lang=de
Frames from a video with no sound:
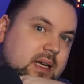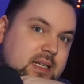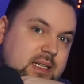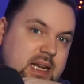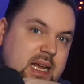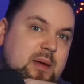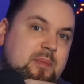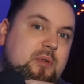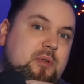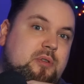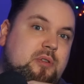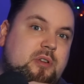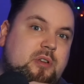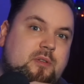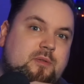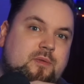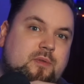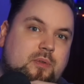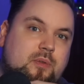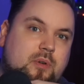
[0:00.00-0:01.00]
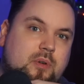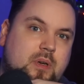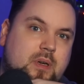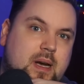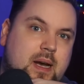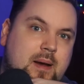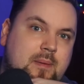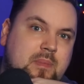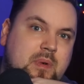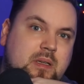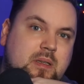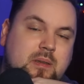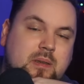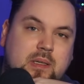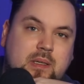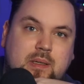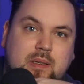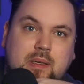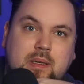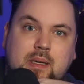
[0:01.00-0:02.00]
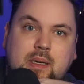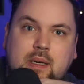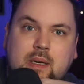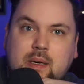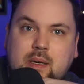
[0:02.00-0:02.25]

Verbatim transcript: gedemütigt wurde. Ja, mit äh,